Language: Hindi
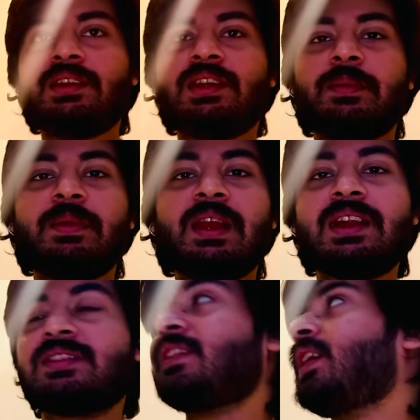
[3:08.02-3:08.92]
ये भी
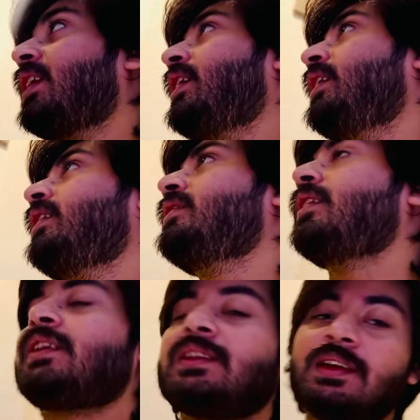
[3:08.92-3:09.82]
लाइट्स वगैरह लेने ही
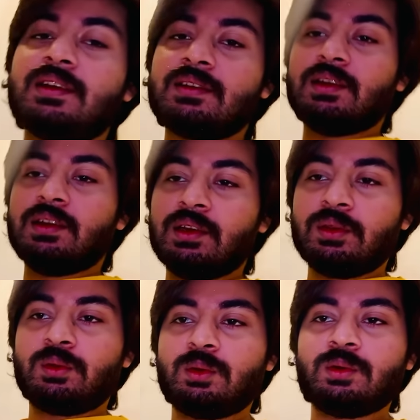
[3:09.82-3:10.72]
जा रहा था
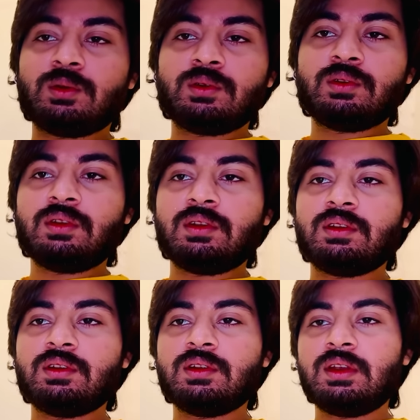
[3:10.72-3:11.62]
तो
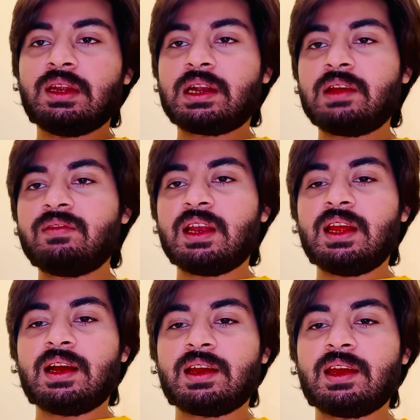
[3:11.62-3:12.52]
लकड़ी वाले
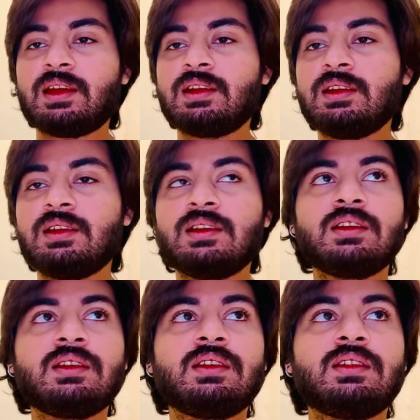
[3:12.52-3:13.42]
आ गए
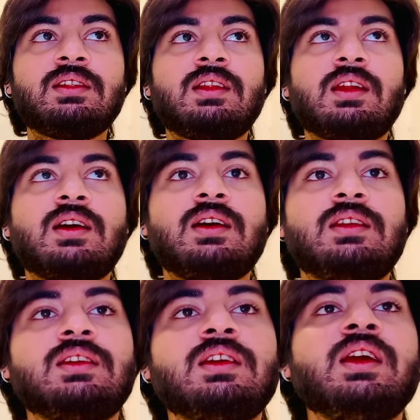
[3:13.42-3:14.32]
तरखान
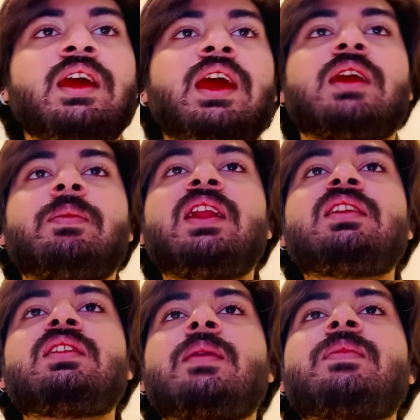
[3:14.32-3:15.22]
एक
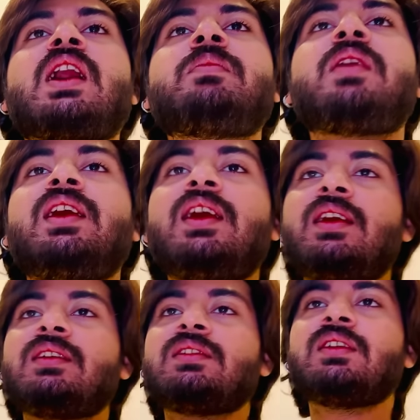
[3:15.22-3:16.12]
मिनट रमज़ान भाई
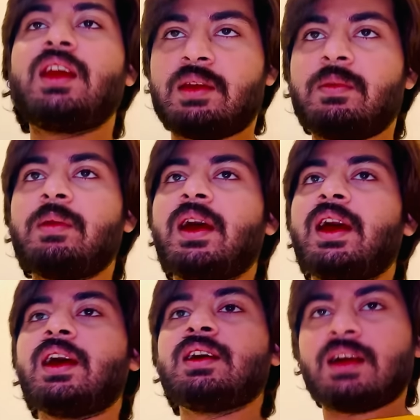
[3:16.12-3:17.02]
एक मिनट में
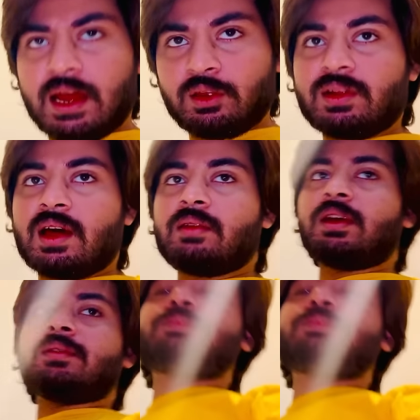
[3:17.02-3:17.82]
आया आ जाओ जहाज भाई